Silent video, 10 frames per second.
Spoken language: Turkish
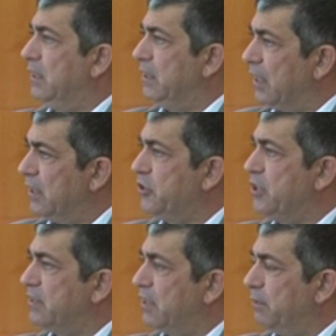
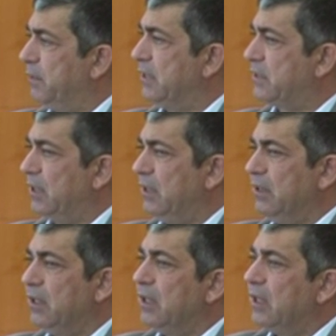yerleşirse, yapılırsa
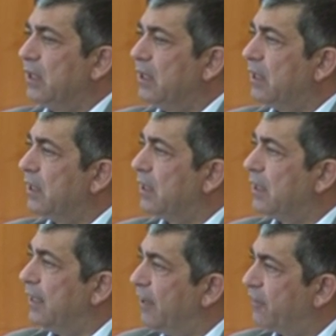
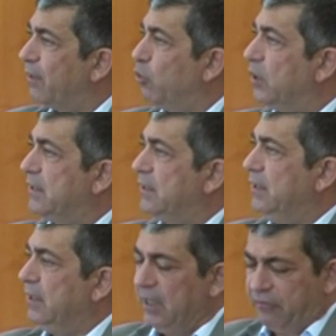Lefke
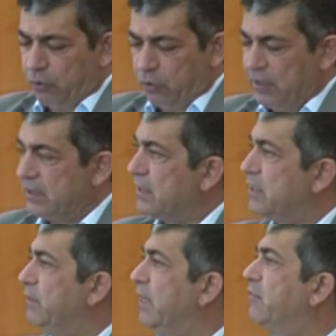bölgesi, Lefke
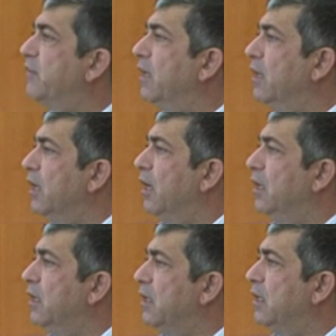Üniversitesi ve Lefke
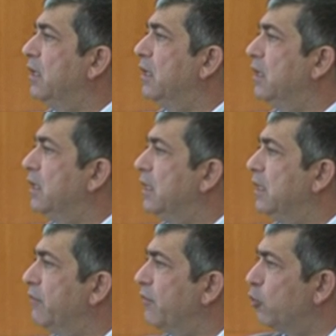e,
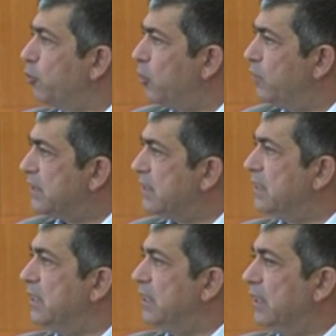Lefke Avrupa
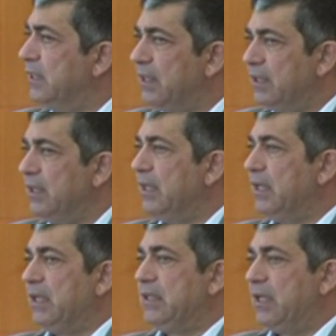Üniversitesi'nin
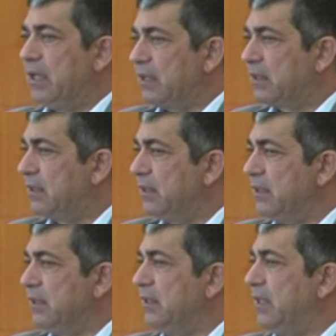
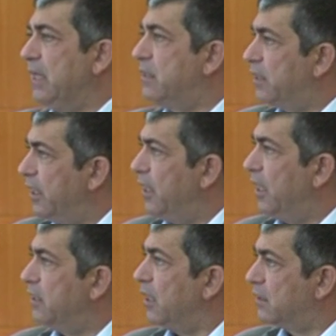yarattığı
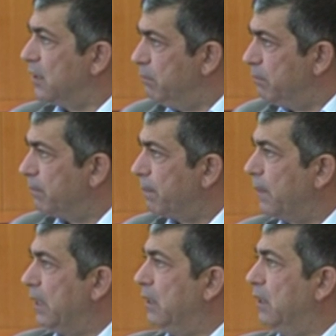etkiyle yatırım
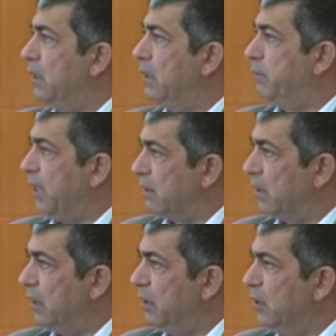e,
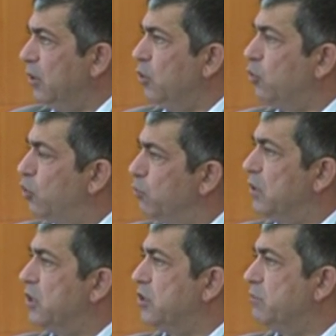planlayan tüm
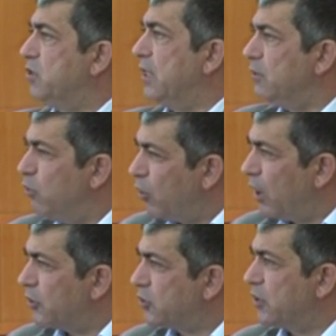girişimcilerin önü
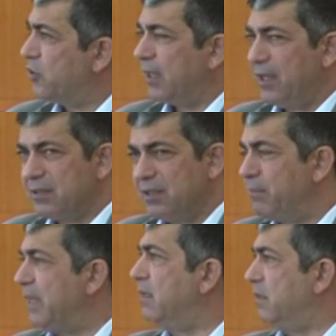açılacak, en
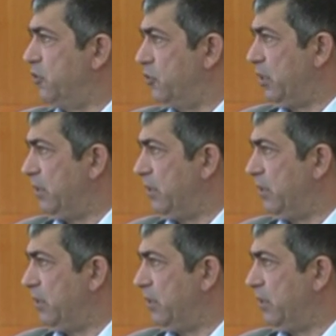azından berraklaşacak.